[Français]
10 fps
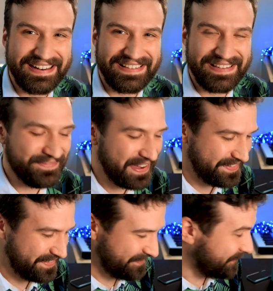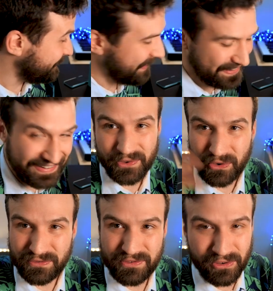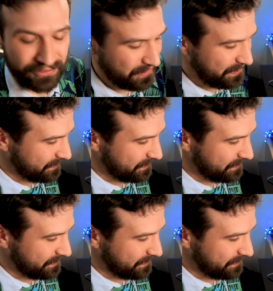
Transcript: les images. Bon, allez, on fou, on le fait.